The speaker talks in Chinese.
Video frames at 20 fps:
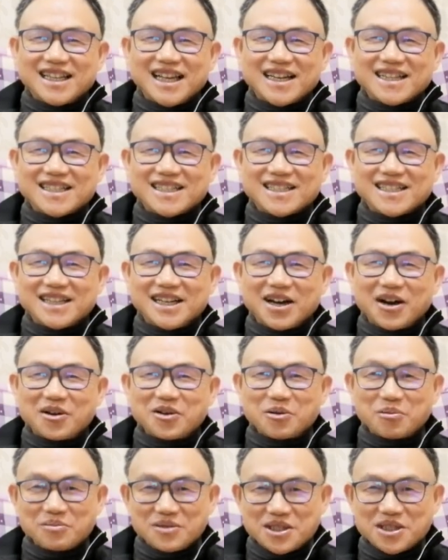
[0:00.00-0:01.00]
但是也要
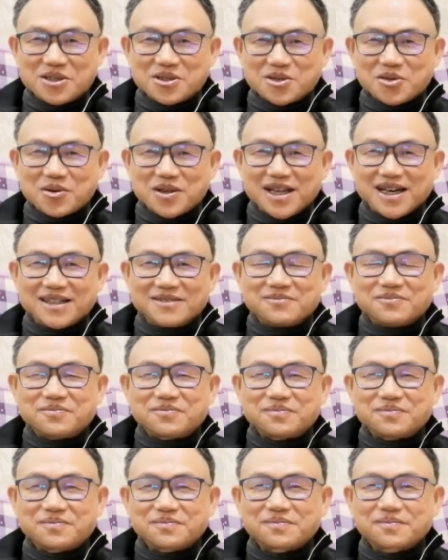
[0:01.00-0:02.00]
用心做了。
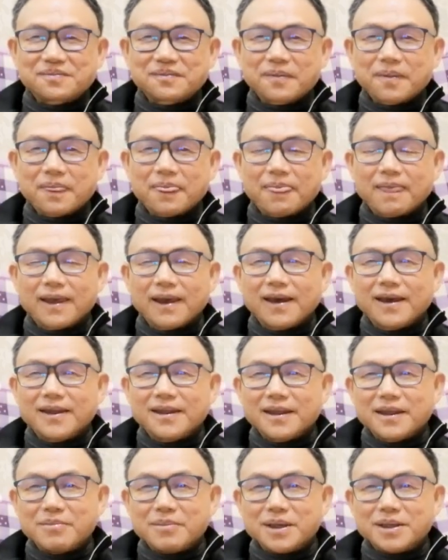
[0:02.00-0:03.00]

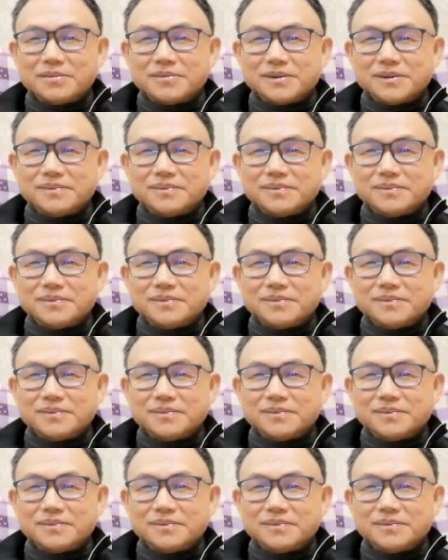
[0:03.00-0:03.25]
那么